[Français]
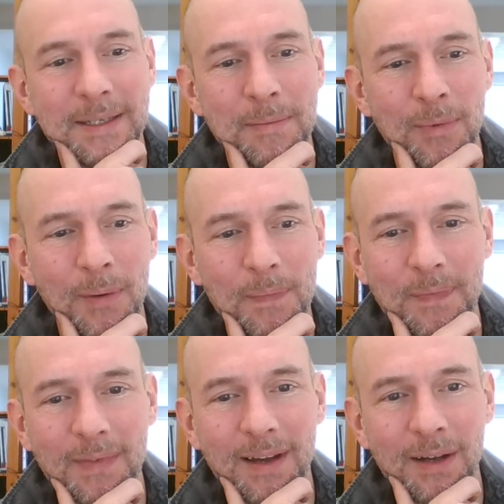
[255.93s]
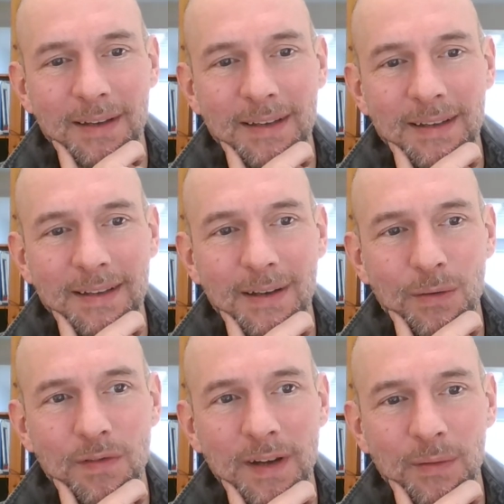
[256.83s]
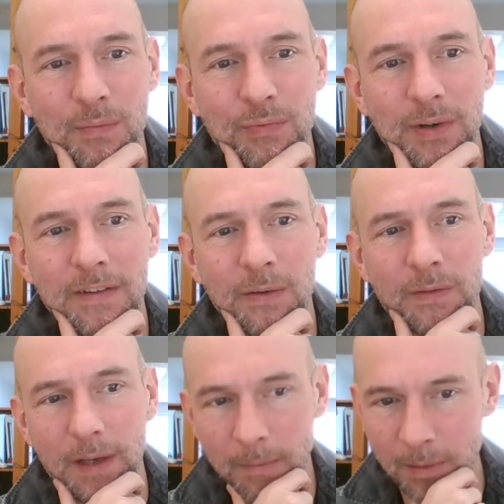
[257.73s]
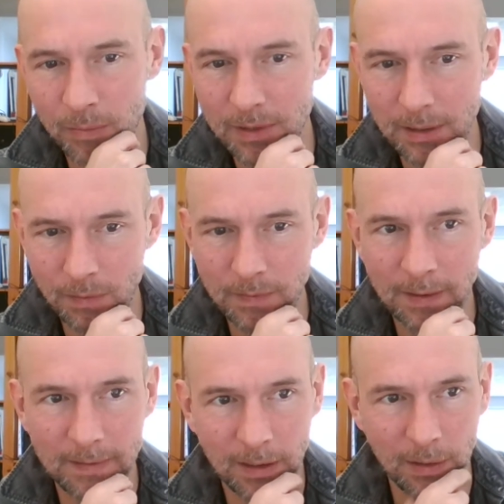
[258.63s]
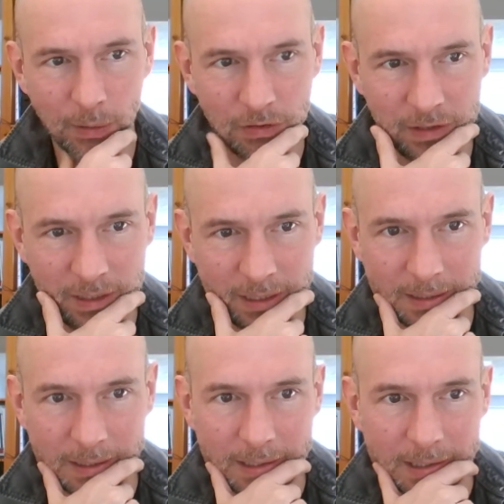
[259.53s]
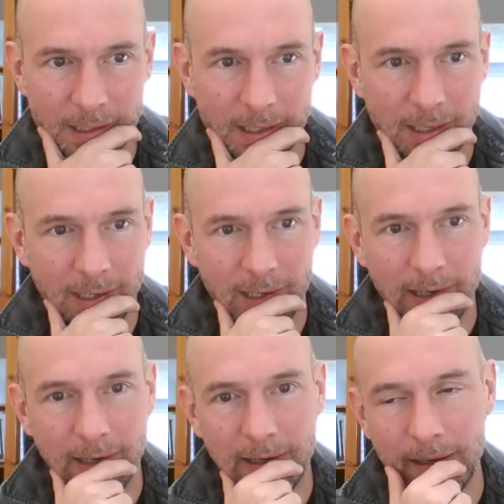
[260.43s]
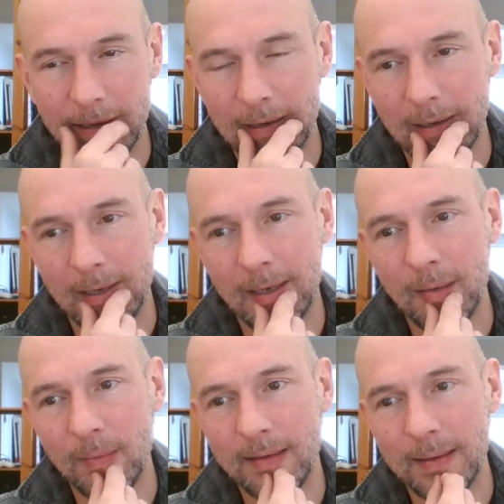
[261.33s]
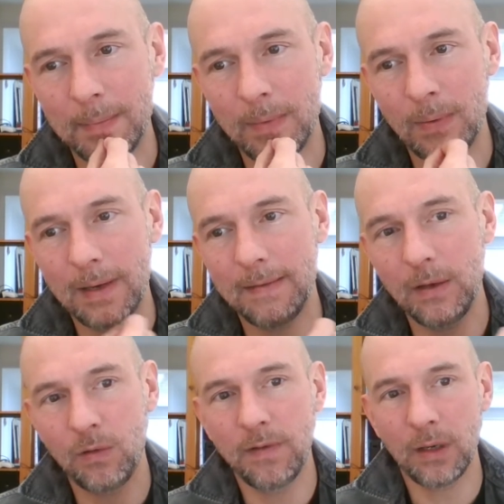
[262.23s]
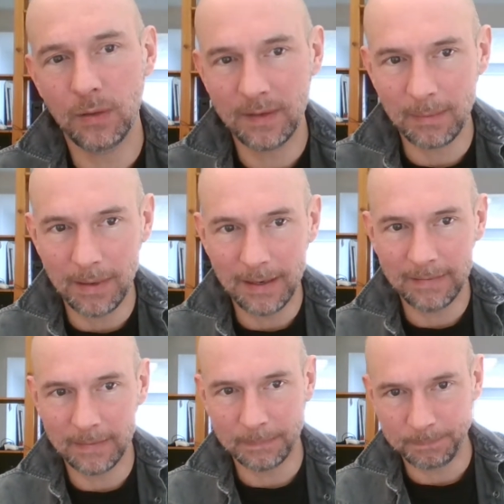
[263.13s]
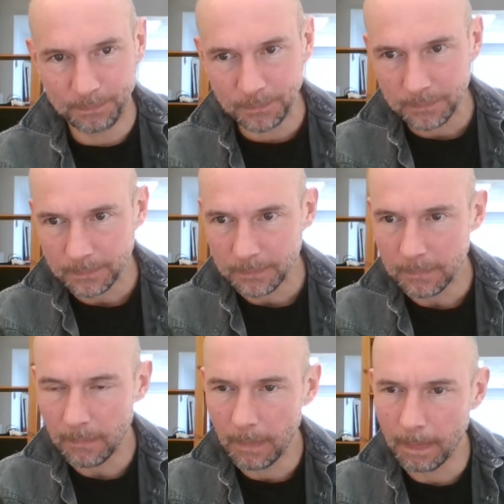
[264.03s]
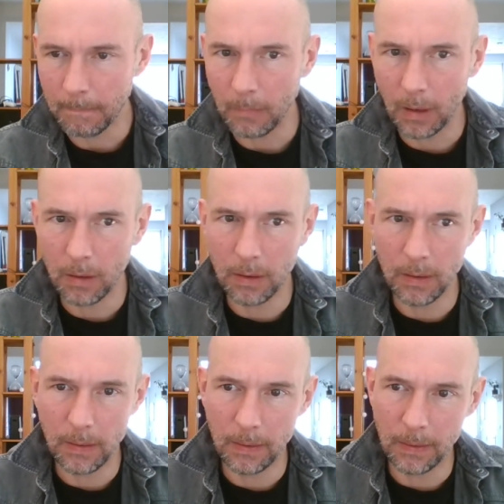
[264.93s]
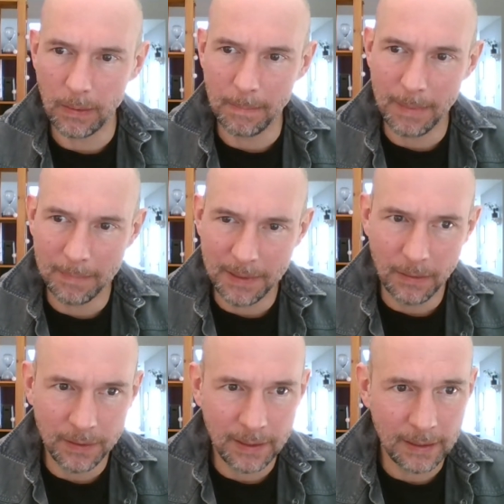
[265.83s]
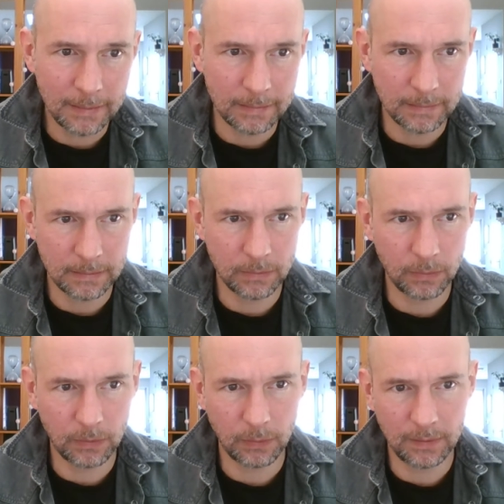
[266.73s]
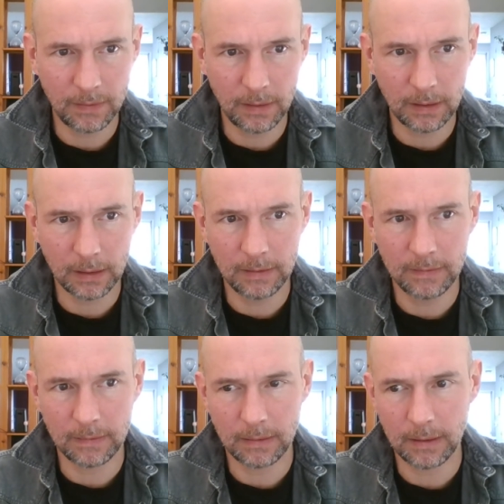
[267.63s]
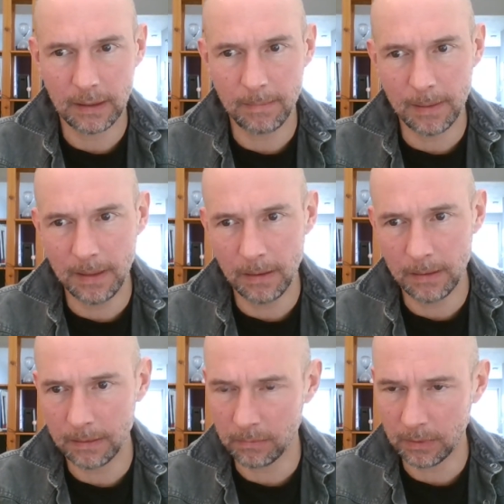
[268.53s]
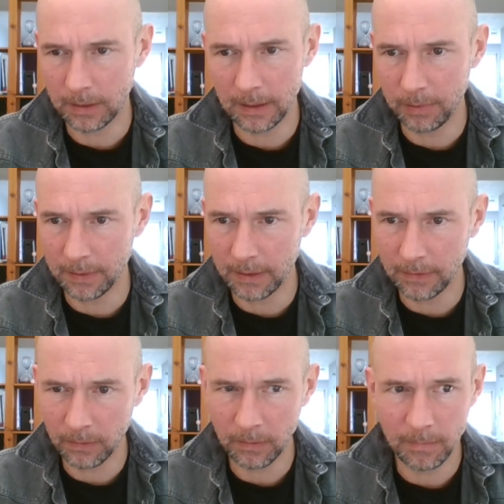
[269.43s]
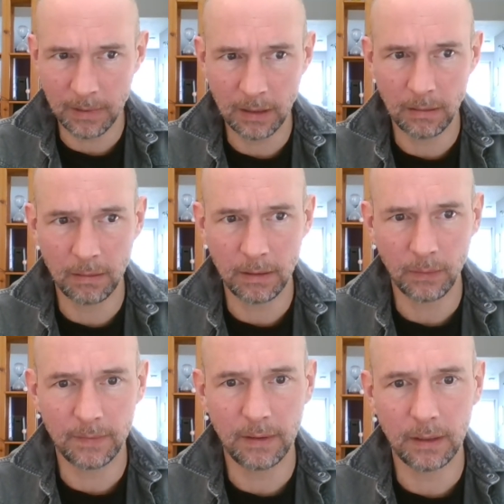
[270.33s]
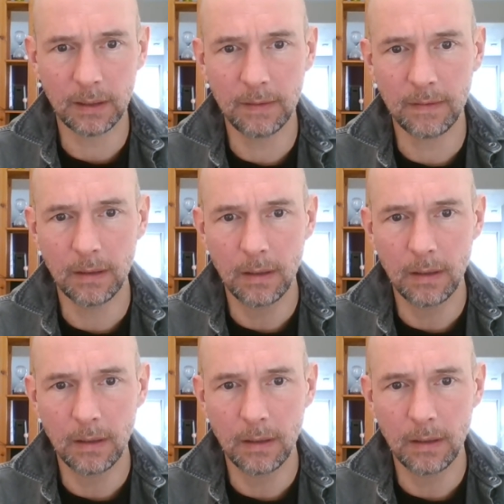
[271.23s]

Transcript: Bon, alors les découvertes plus récentes, il y a quand même eu des découvertes archéologiques, notamment la découverte de tablettes babyloniennes, donc qui ont été écrites à Babylone, donc à l'époque d'Alexandre, mais qui ont été écrites